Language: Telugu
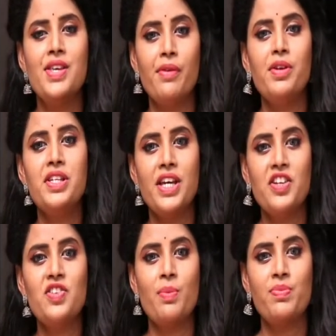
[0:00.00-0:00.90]
ఎవరు
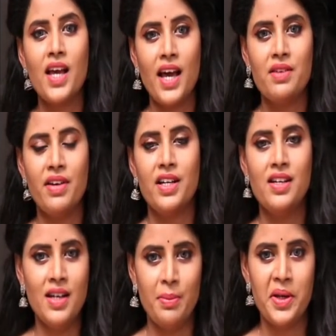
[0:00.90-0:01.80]
ఏం చెప్తే అది
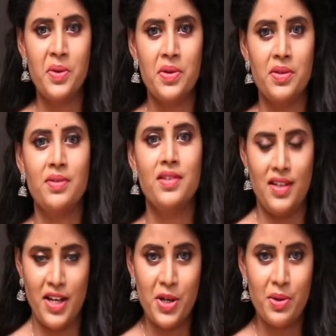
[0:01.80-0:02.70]
వెంటనే నమ్మేయకూడదు
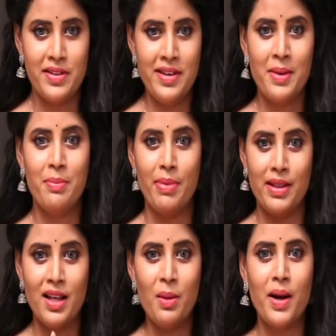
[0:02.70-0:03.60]
రెండవది
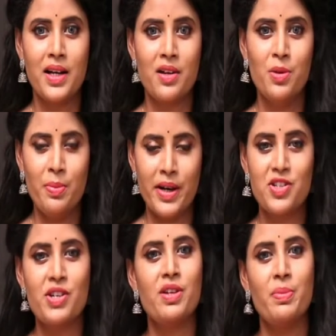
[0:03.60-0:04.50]
పెద్దల మాటలను
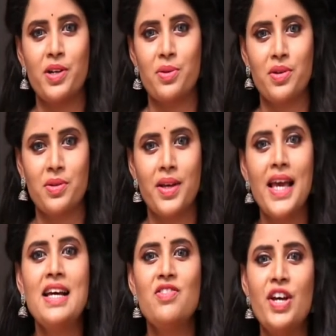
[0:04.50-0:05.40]
పెడచెవిన పెట్టకూడదు
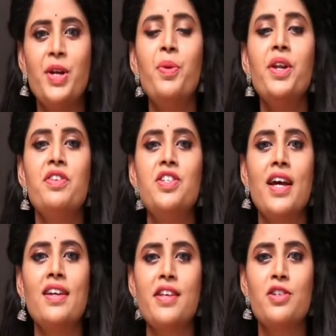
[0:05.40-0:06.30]
జరిగిపోయిన
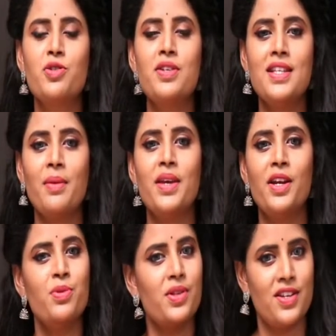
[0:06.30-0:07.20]
విషయాన్ని తెలుసుకుని
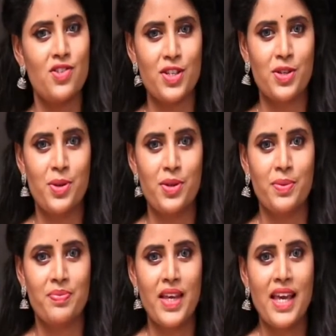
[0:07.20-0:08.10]
సమయాన్ని వృధా
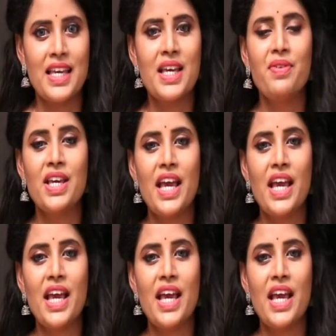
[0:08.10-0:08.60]
చేసుకోవద్దు ఇవి